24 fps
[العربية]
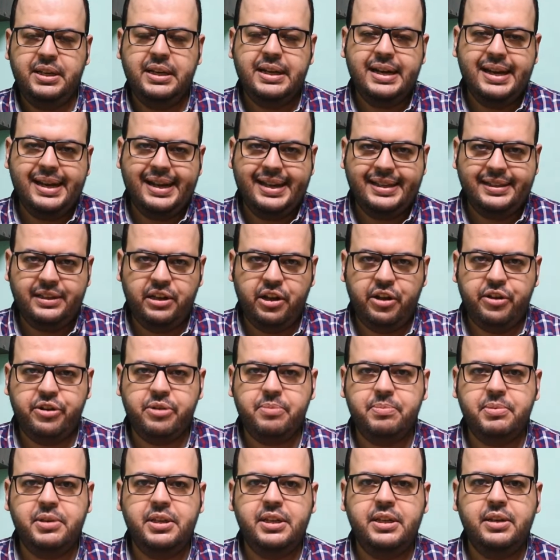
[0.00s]
الاغاني
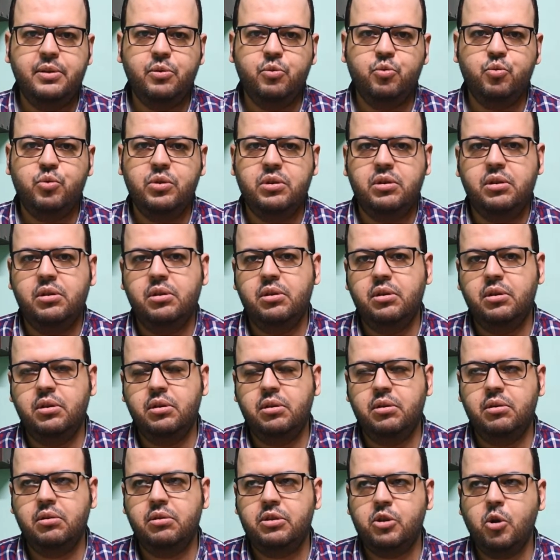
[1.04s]
العربي
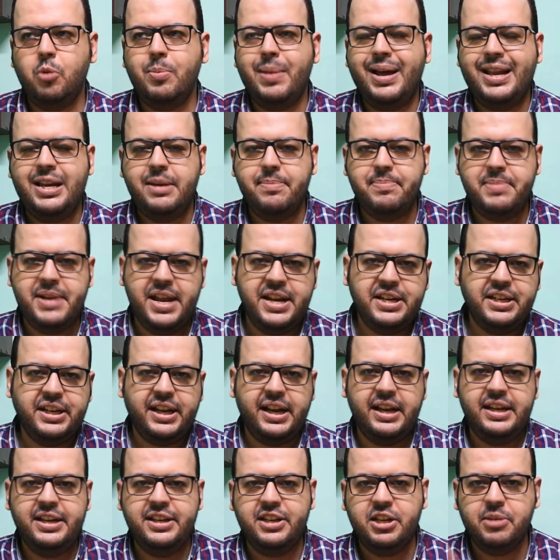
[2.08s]
وسواء بقى لبناني
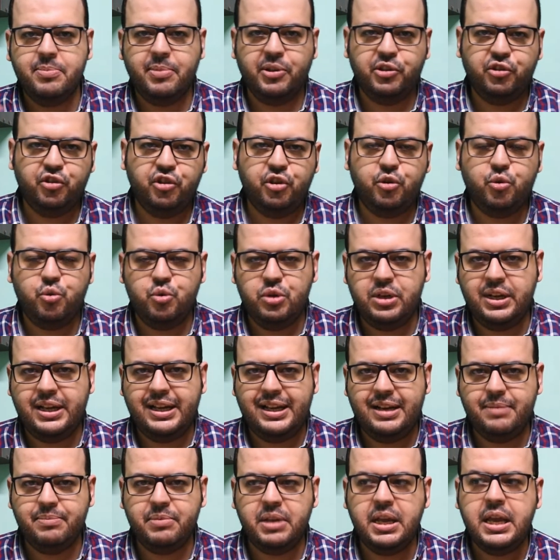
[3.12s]
خليجي مصري كل
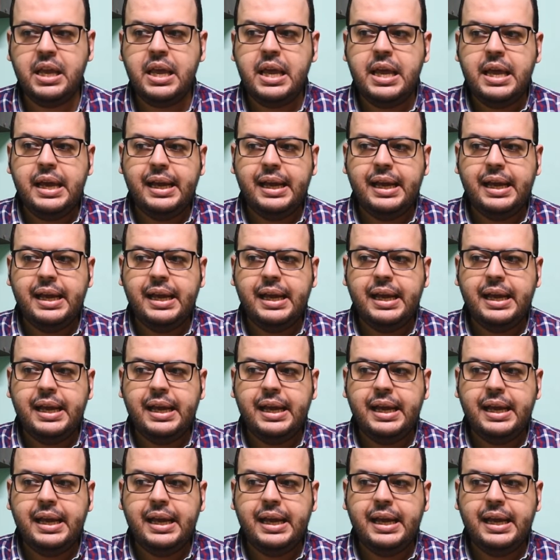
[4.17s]
الكلام ده